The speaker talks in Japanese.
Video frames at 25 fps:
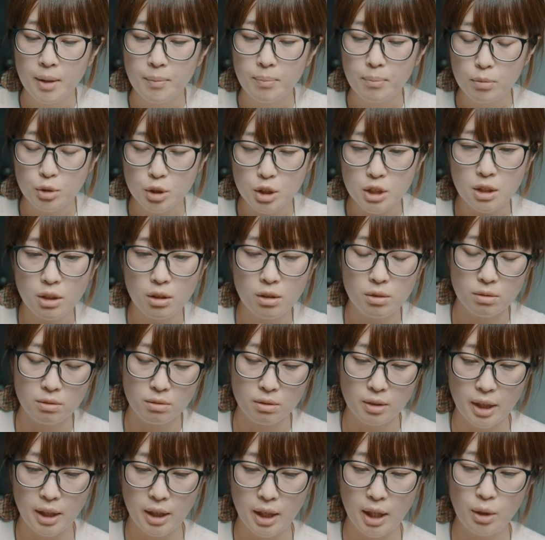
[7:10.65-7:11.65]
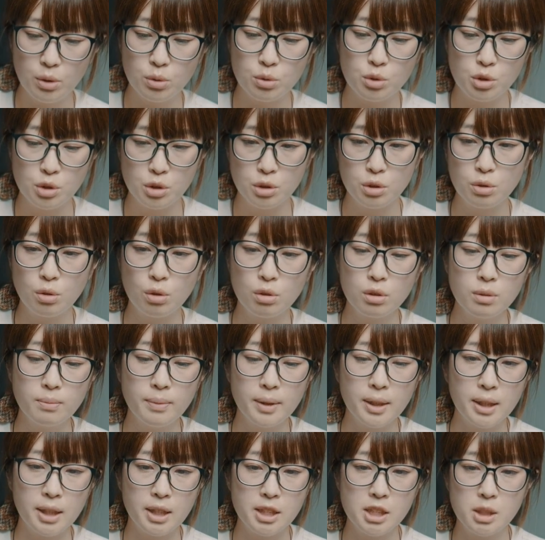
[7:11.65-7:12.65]
もちろん F16
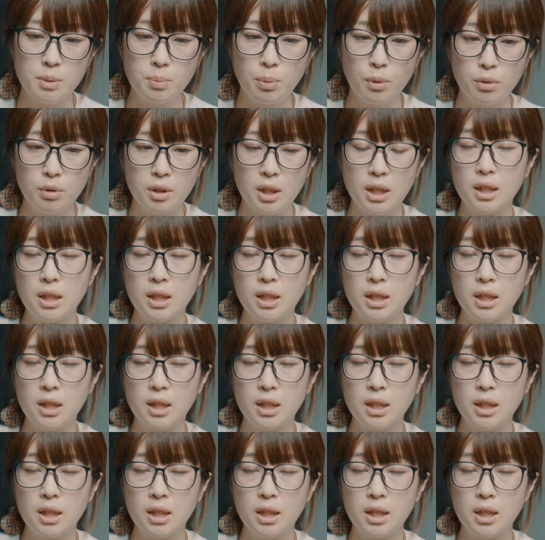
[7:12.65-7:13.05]
まで絞っ